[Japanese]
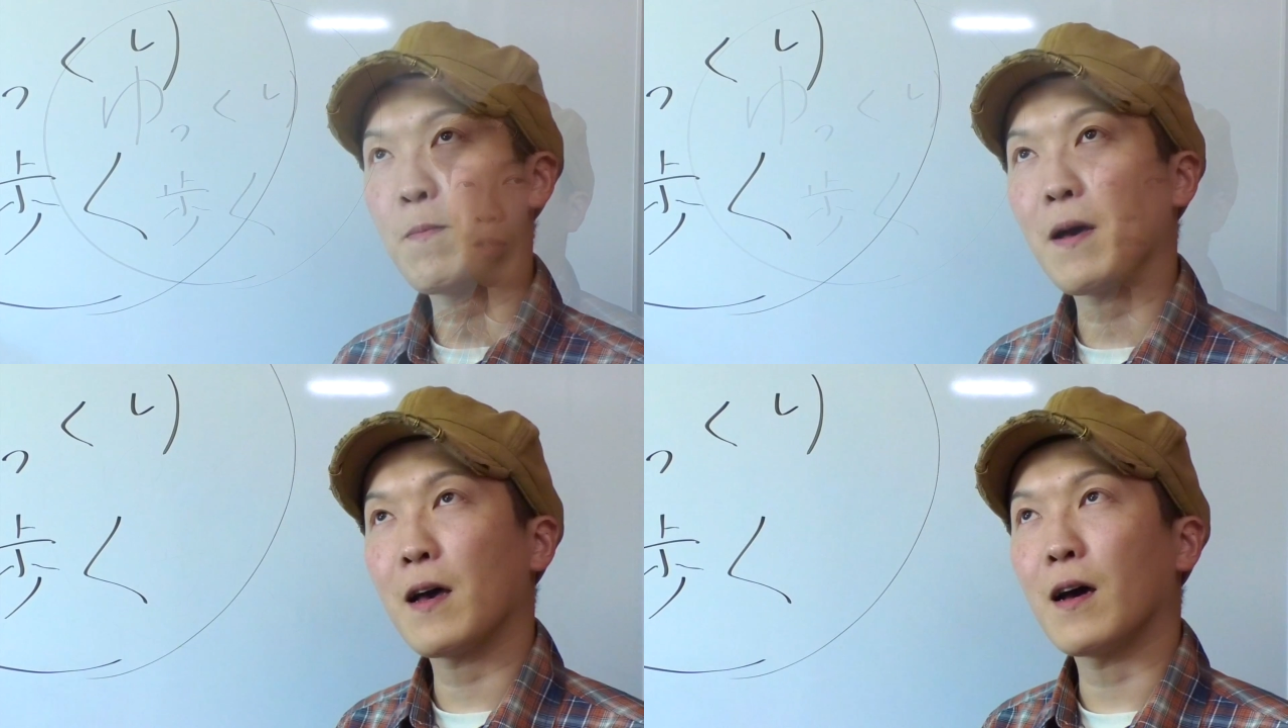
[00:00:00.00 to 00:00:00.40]
例
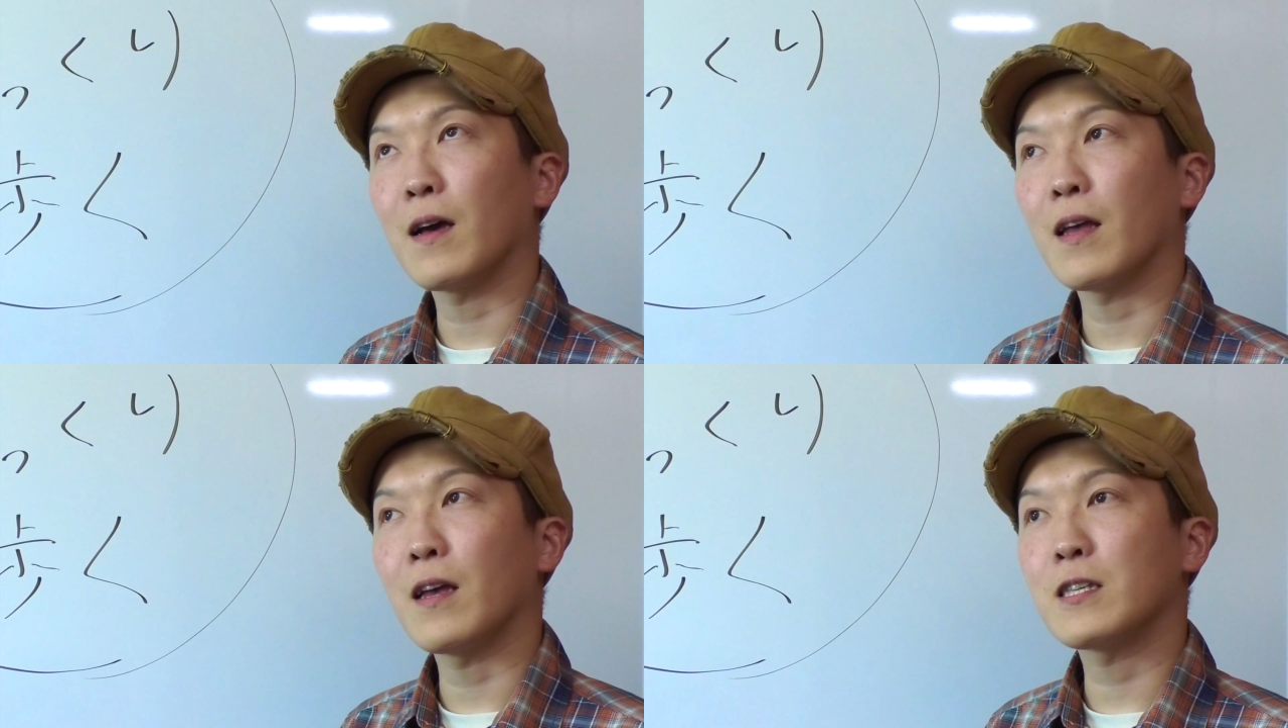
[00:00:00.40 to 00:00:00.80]
え
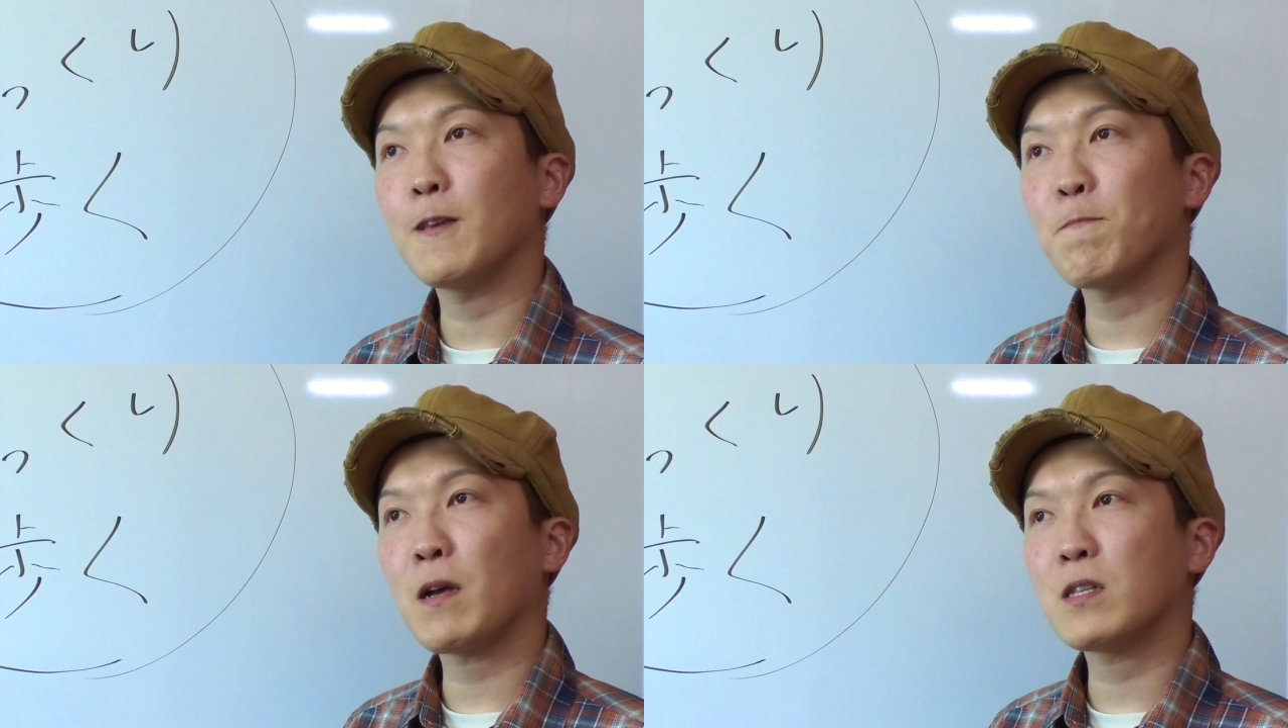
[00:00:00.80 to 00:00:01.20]
ば、
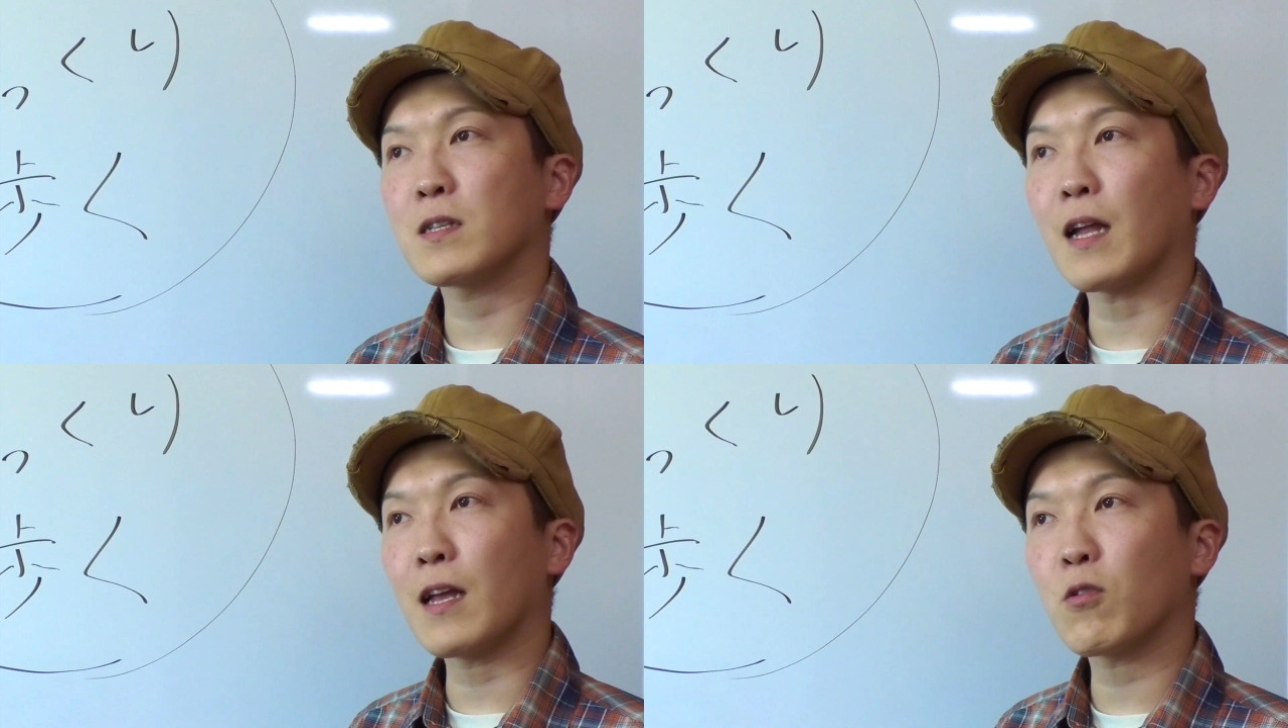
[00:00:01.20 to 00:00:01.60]
心拍
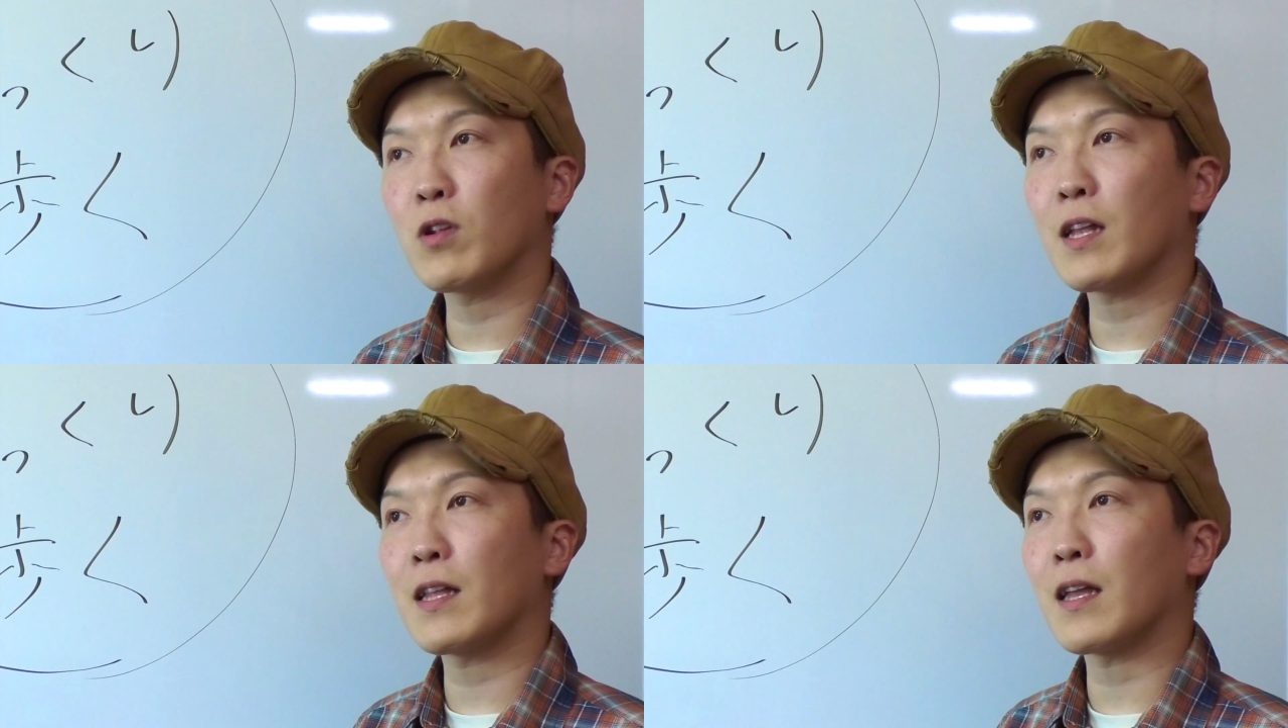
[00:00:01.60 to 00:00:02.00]
数だけ
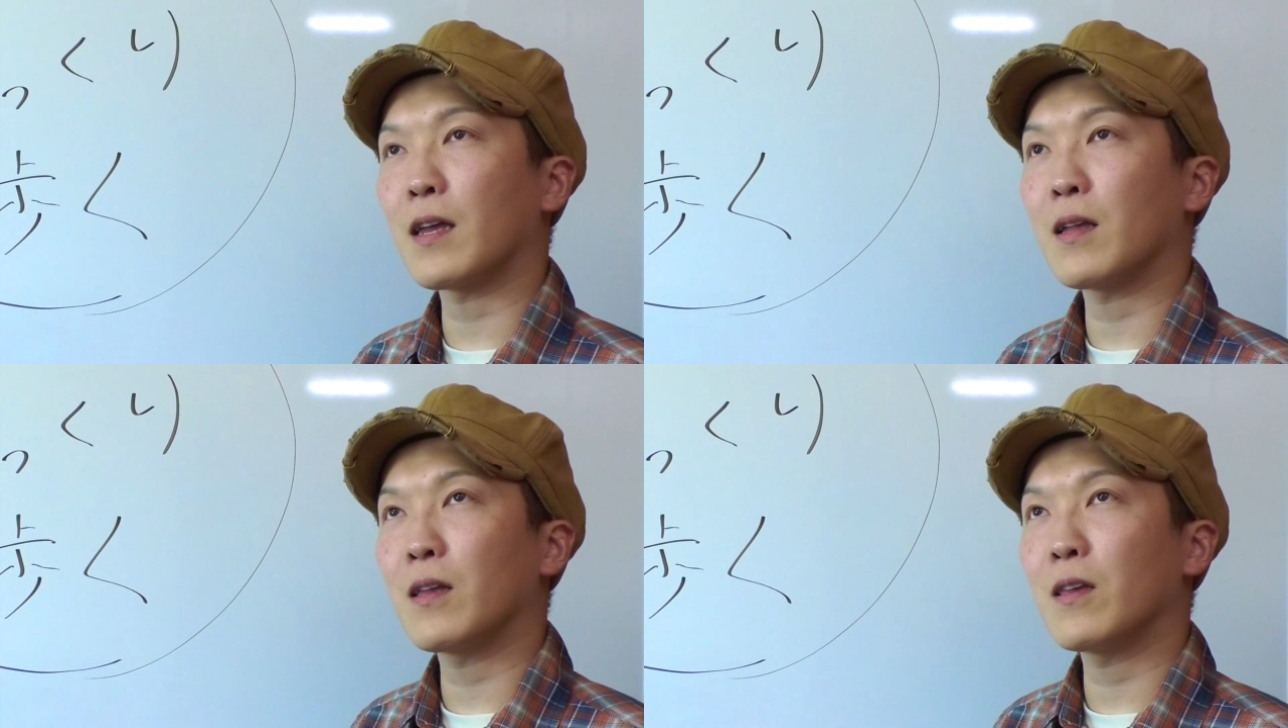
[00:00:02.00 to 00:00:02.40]
取りたい
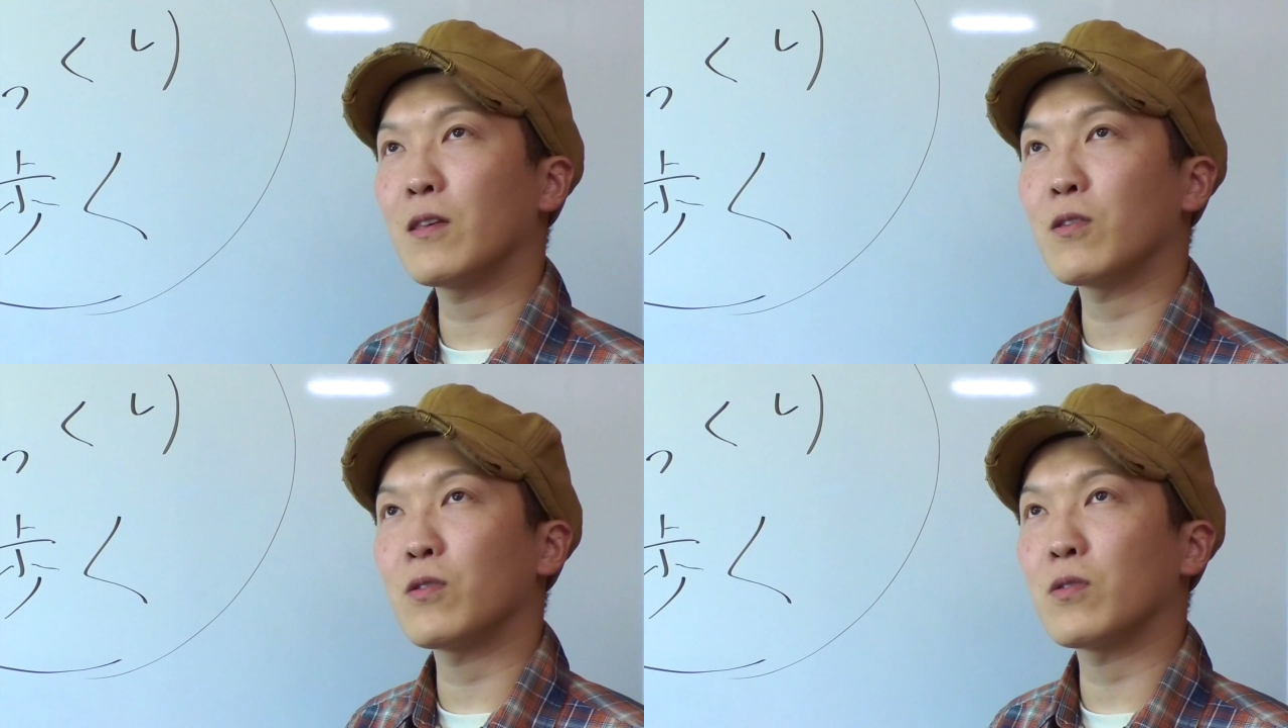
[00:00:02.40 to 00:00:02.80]

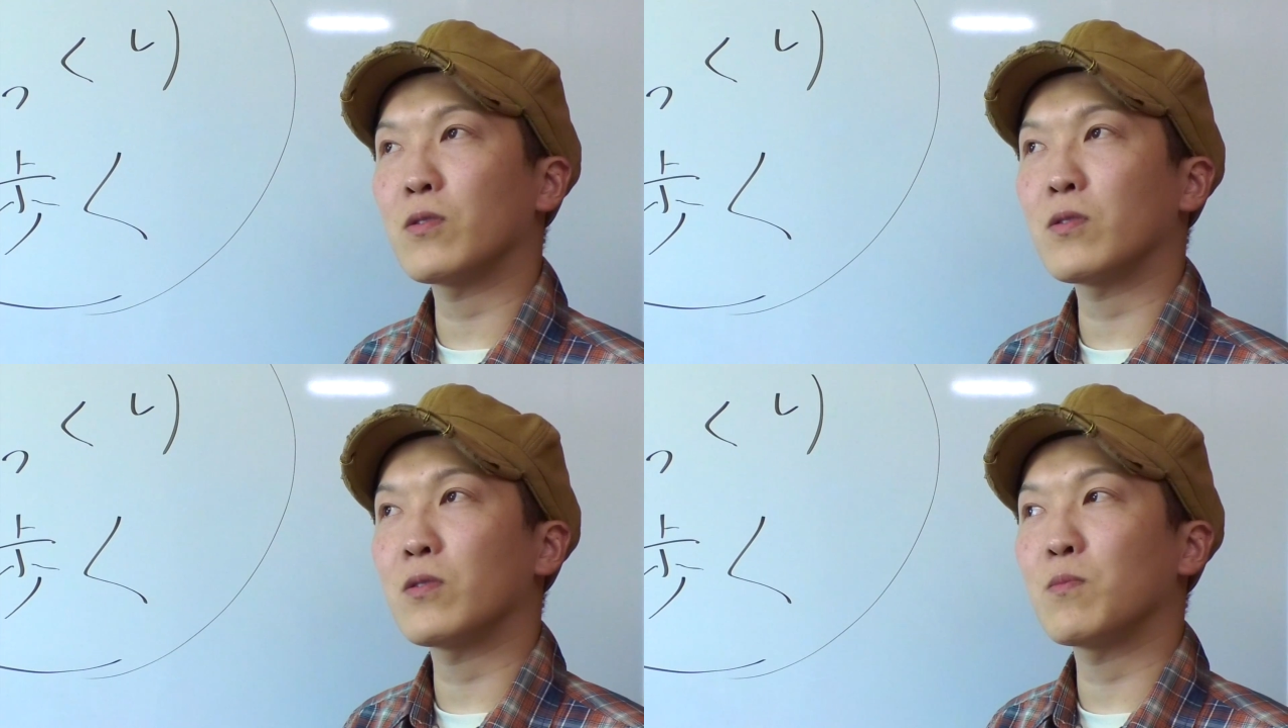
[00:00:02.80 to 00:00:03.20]
と
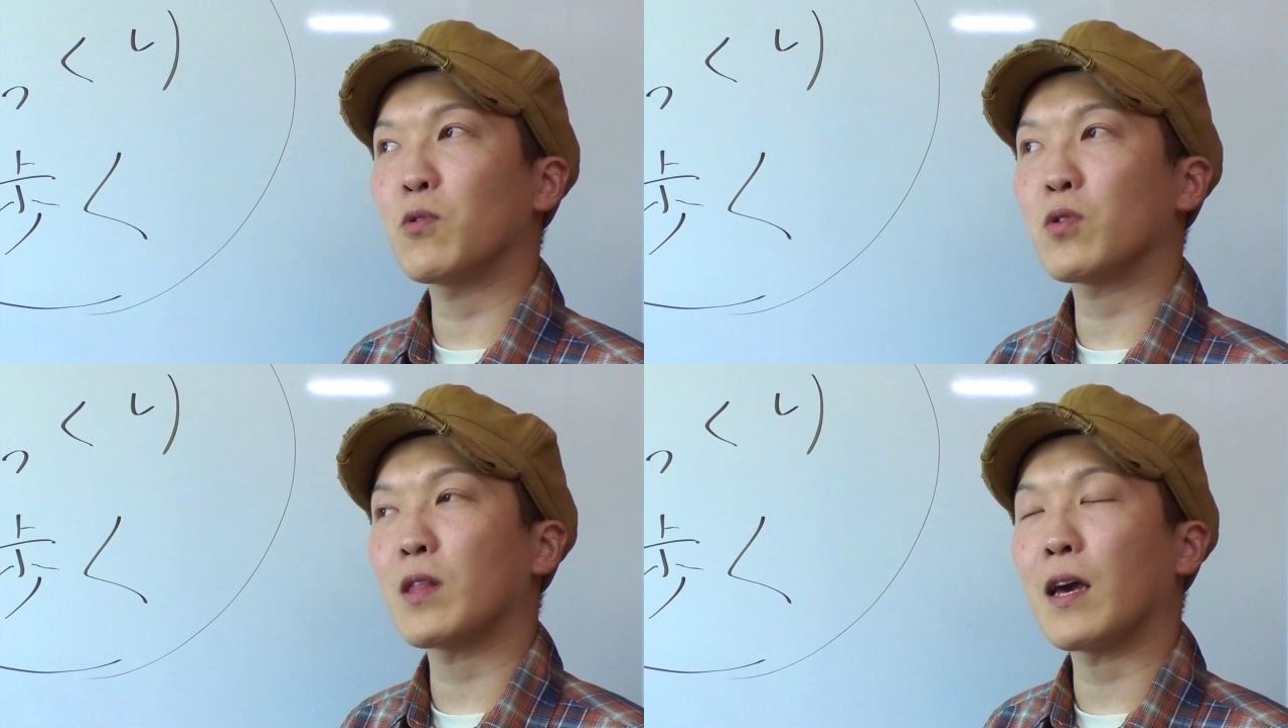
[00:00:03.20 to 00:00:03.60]
いう
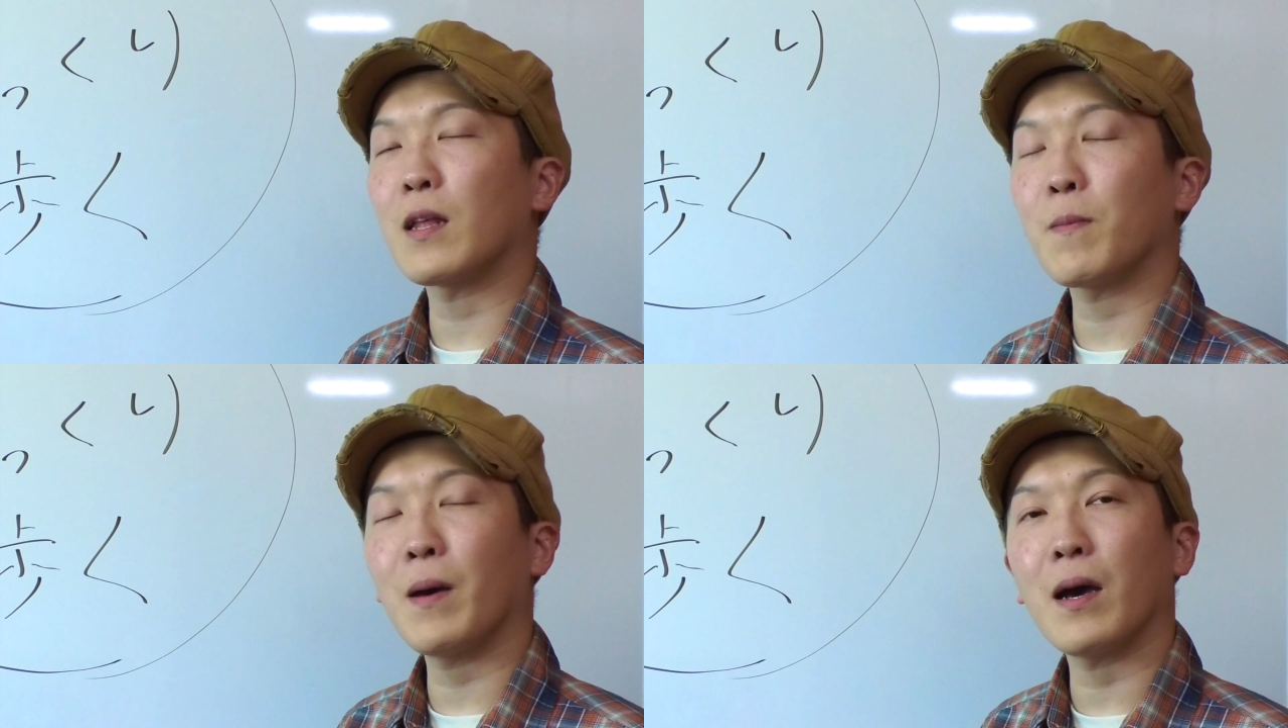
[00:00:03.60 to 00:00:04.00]
ものであ
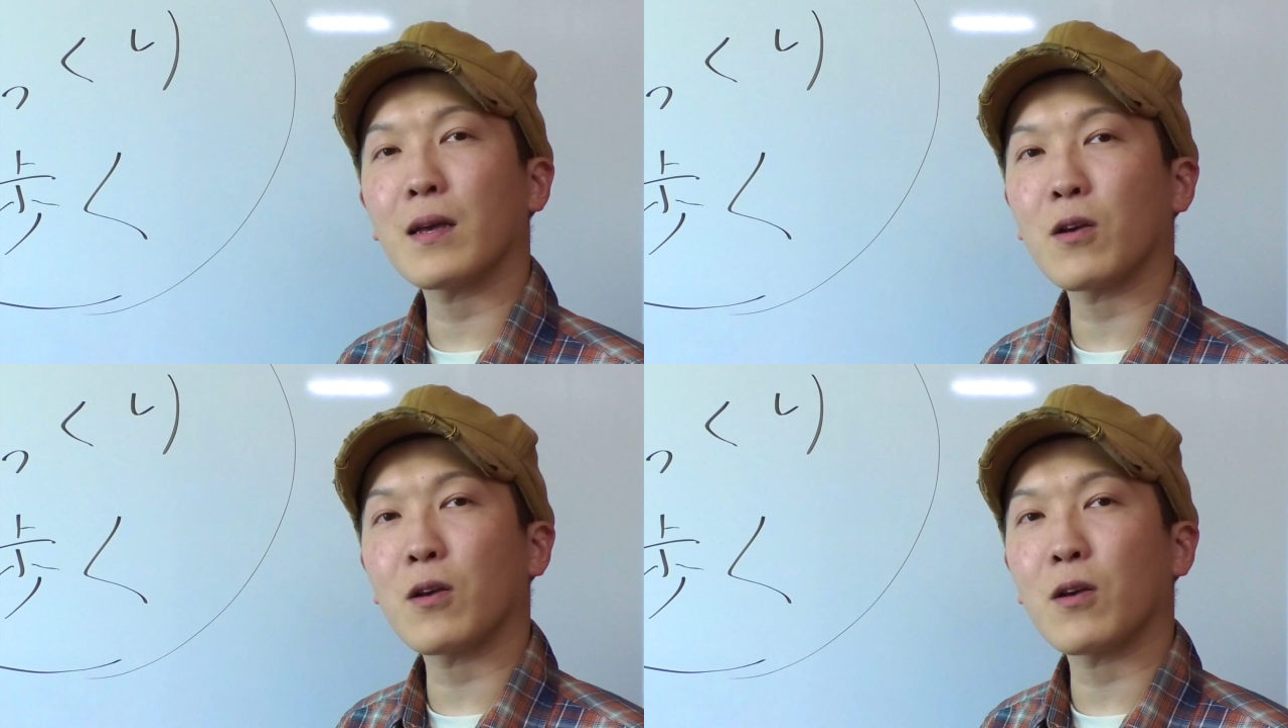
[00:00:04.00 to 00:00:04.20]
れば、